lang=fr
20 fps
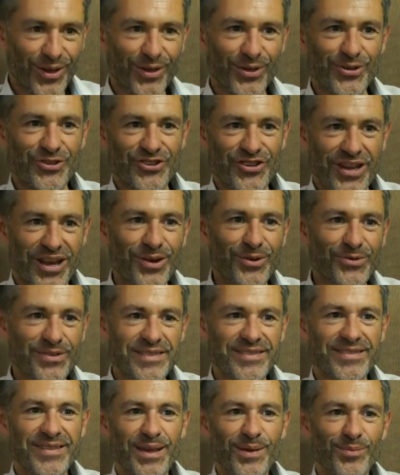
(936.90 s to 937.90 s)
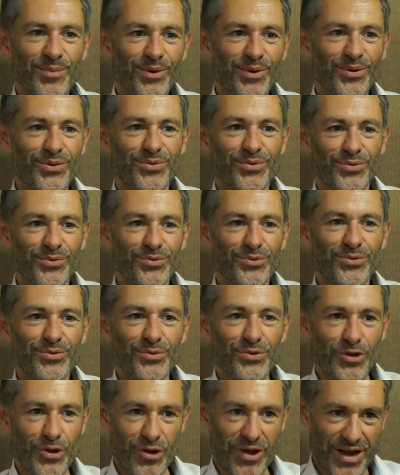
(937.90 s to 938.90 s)
euh, je dirais, le système du,
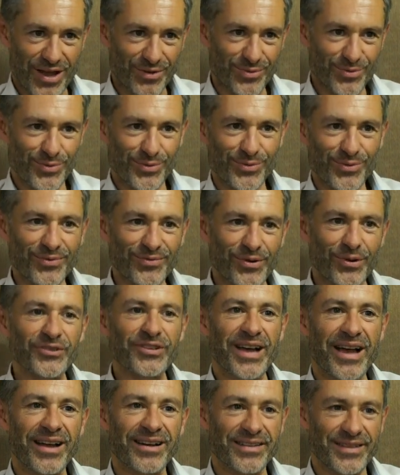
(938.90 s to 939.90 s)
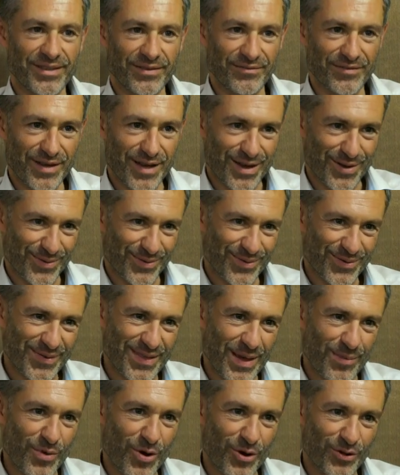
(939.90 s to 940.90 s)
cœur la ventral qui va
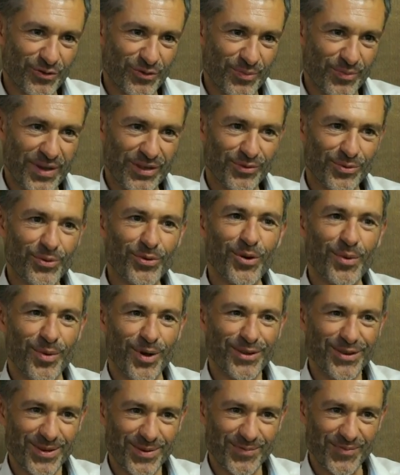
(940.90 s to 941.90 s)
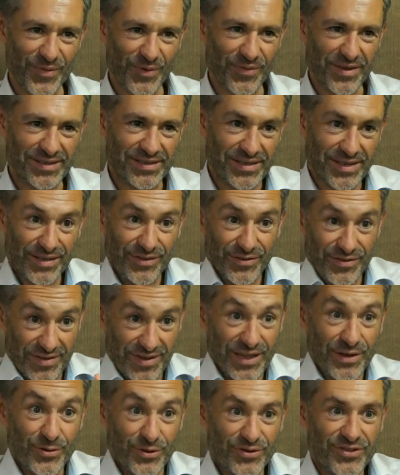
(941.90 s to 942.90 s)
d'abord se mettre aux commandes. On va essayer de
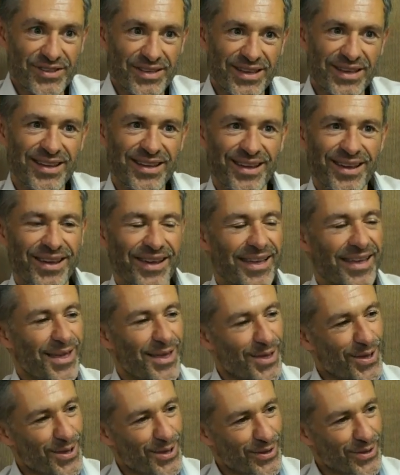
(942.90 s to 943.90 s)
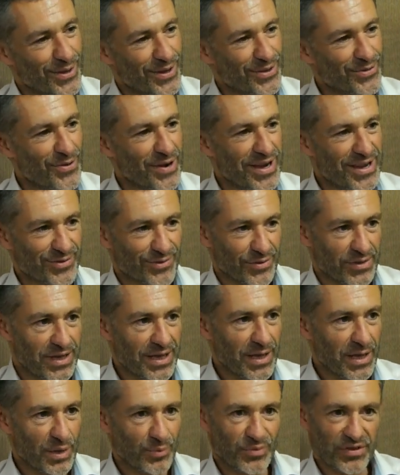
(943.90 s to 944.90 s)
négocier et de le
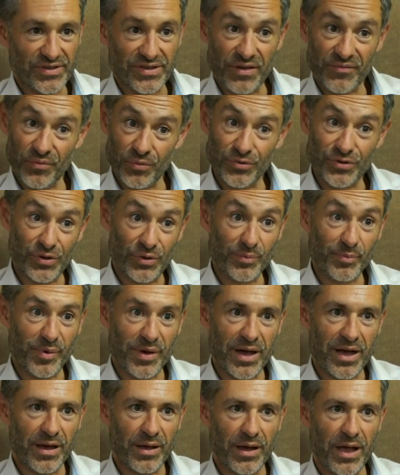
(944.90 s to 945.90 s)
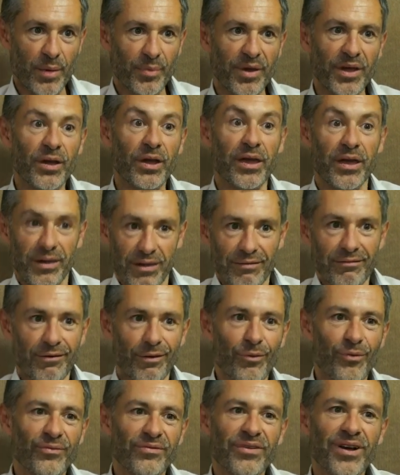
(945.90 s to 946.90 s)
raisonner. Et puis si ça ne fonctionne pas, après,
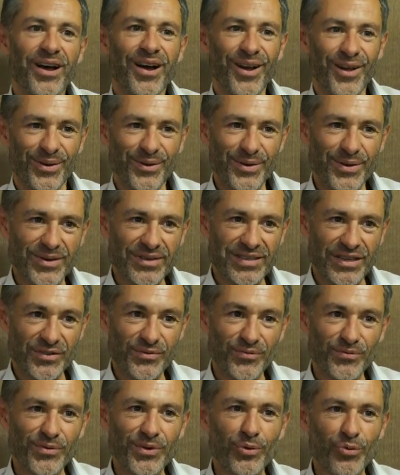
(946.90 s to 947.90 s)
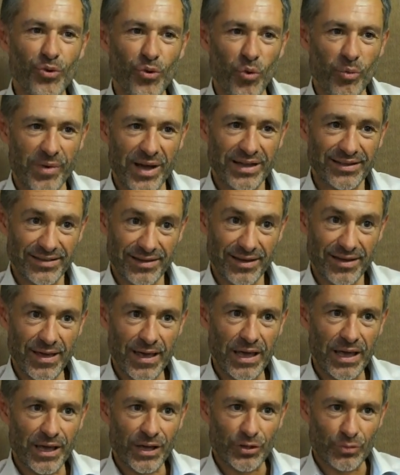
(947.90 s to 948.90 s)
on va essayer de fuir ou combattre.
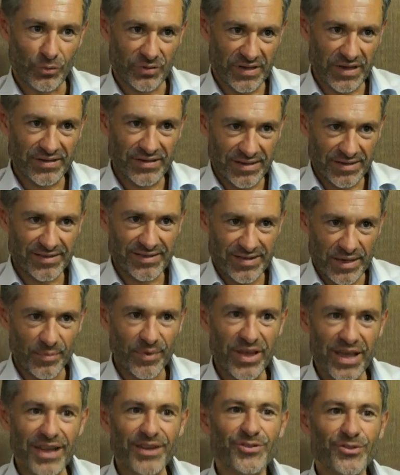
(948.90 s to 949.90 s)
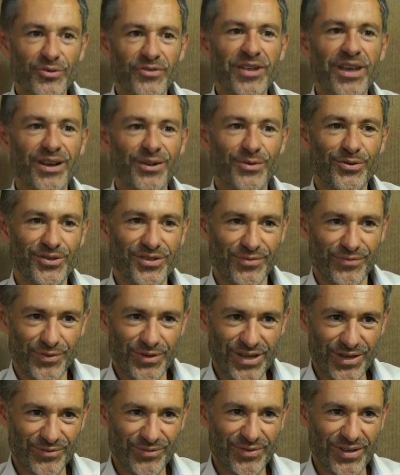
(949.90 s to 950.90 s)
Donc ça, c'est le système réactionnel que
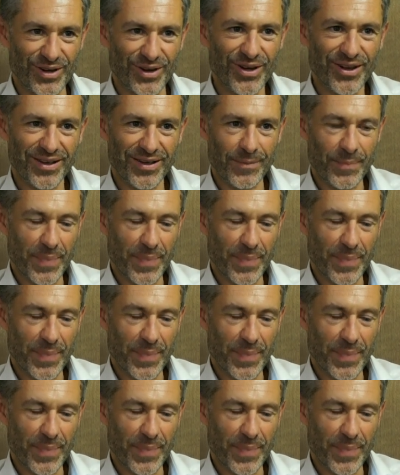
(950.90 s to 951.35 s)
j'évoquais tout à l'heure.